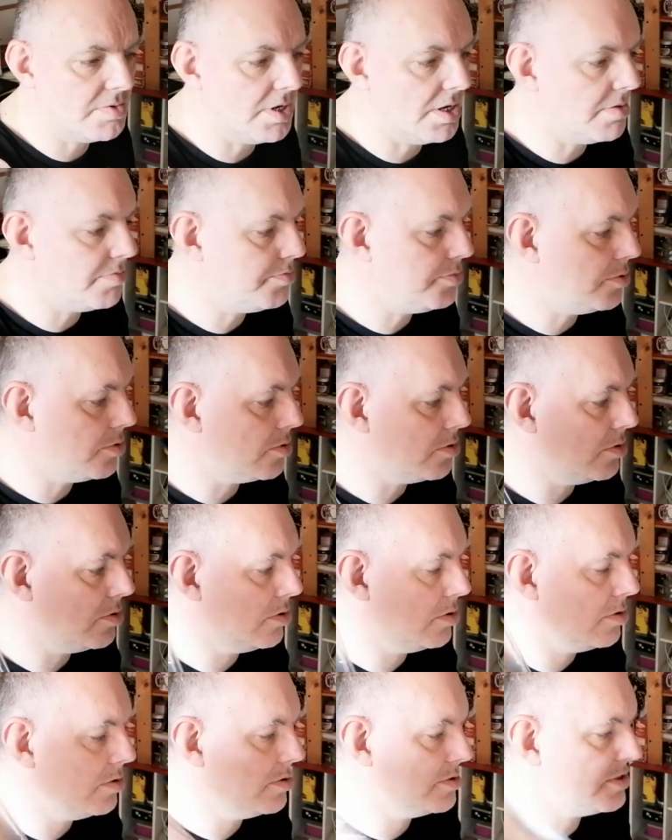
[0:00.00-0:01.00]
Voilà, pour
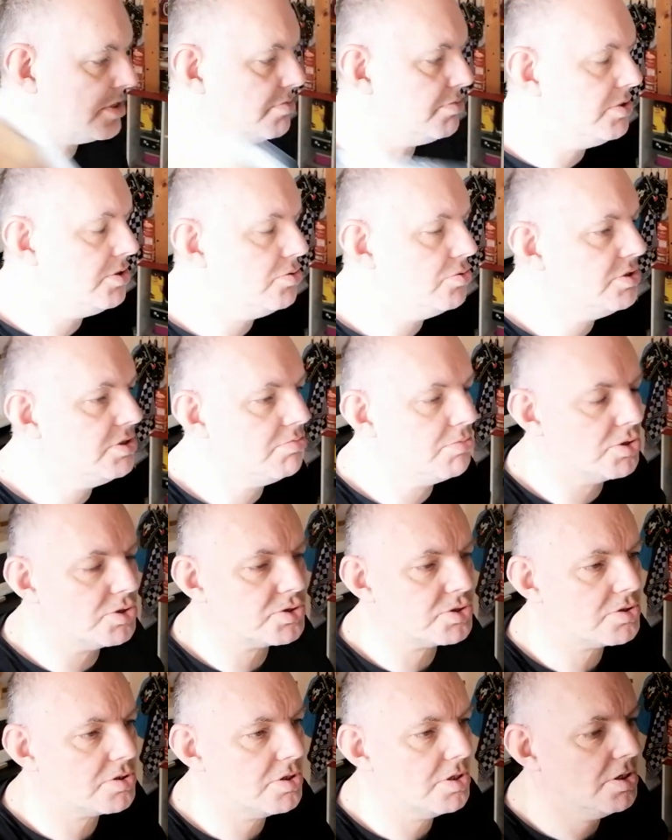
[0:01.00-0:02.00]
euh, samedi ou
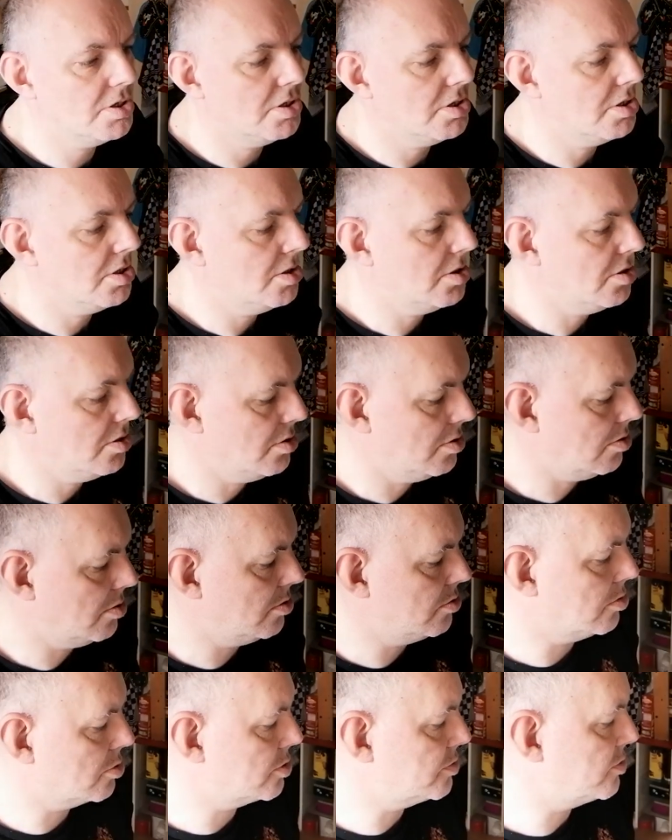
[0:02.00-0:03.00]
dimanche.
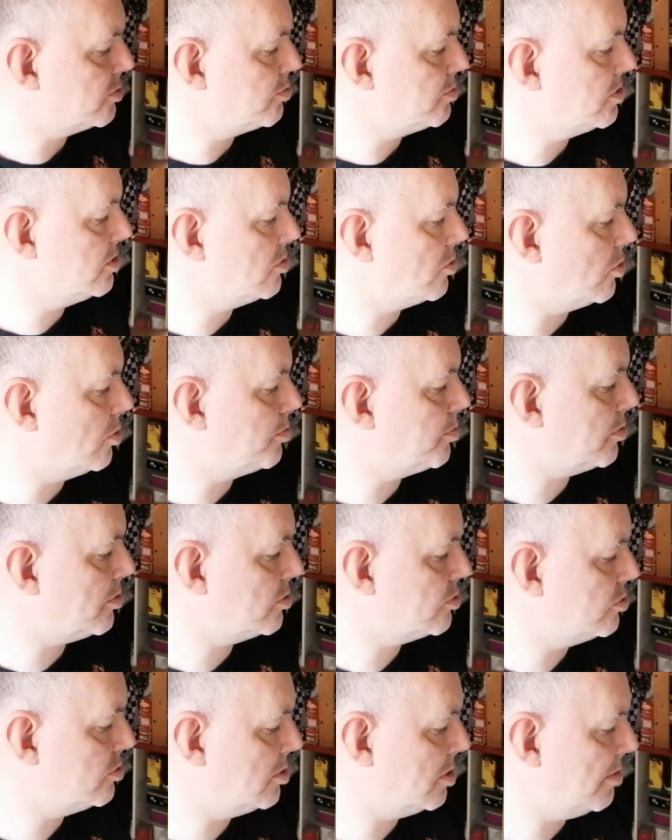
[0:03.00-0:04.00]
Euh, donc je vais être obligé de
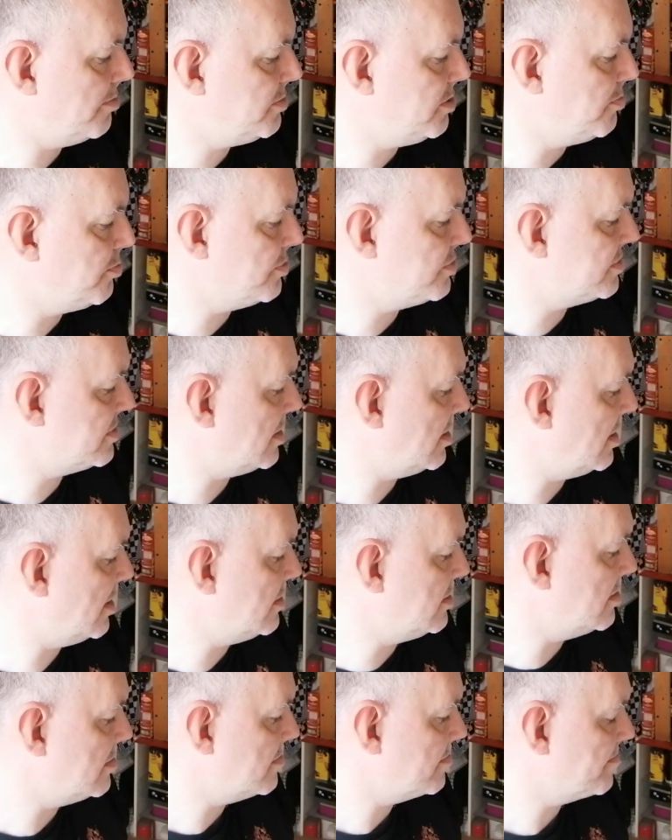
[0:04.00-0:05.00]
reprendre un petit peu de
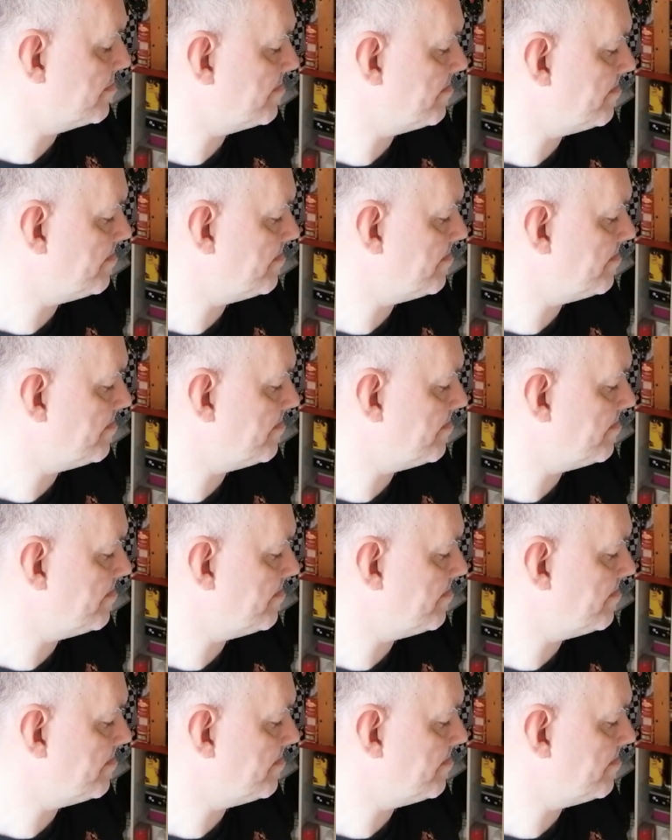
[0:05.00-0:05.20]
salade.